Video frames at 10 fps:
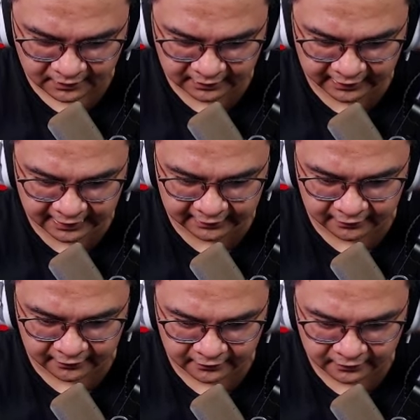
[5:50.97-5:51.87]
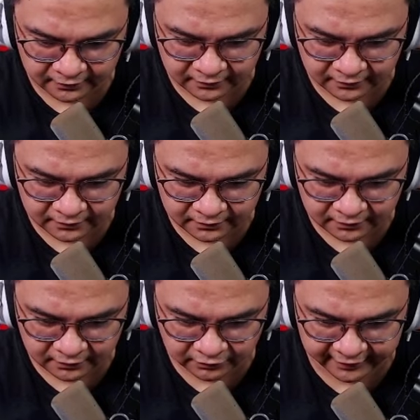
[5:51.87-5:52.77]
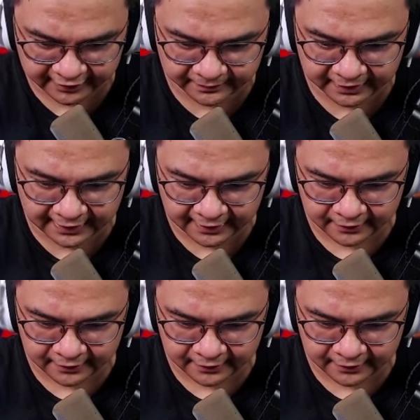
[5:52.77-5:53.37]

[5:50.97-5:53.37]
Tingnan natin. Nare-repair na.